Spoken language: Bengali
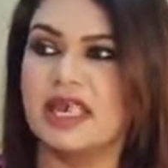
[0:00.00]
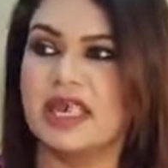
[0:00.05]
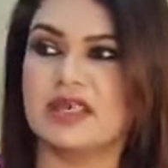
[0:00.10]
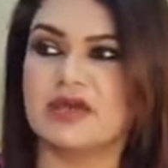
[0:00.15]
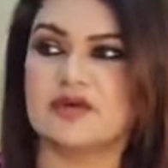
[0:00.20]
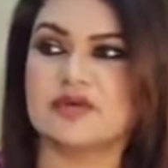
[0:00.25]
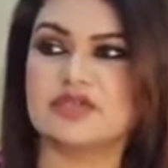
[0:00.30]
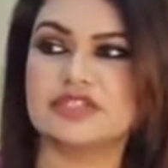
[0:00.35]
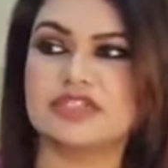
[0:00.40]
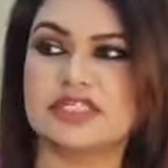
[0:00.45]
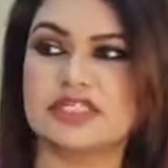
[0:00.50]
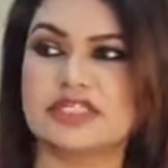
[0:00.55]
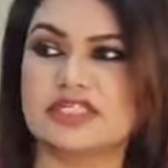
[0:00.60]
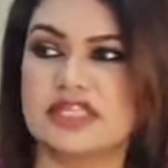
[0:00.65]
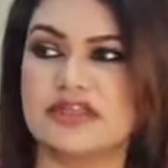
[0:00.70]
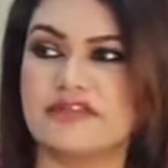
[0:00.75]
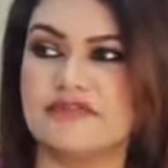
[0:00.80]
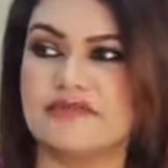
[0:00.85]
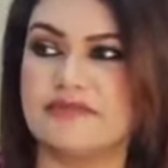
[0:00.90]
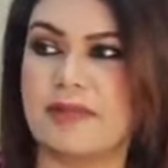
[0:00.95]
এই হচ্ছে
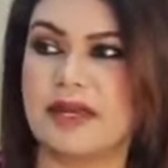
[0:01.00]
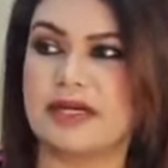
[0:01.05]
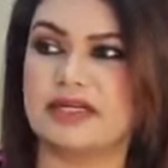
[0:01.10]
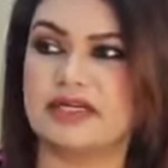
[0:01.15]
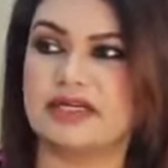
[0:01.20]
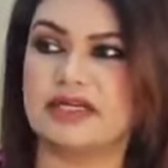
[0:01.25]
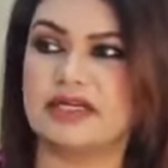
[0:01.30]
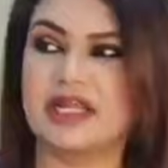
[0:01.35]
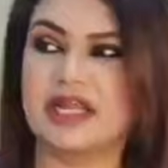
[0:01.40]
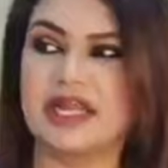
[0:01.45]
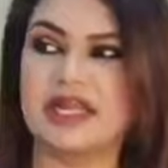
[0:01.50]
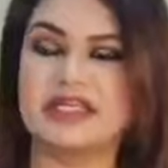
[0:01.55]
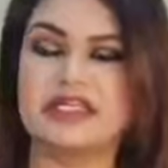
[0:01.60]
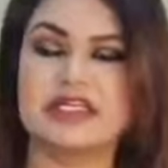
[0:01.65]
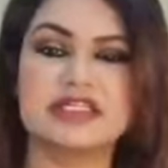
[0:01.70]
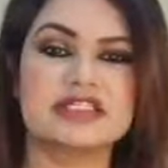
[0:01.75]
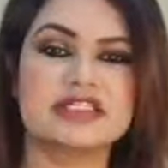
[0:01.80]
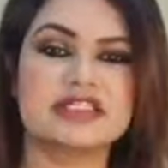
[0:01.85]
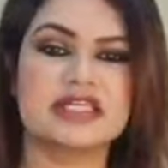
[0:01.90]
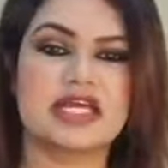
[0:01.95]
স্লিভ প্যাটার্ন
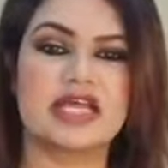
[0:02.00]
এটার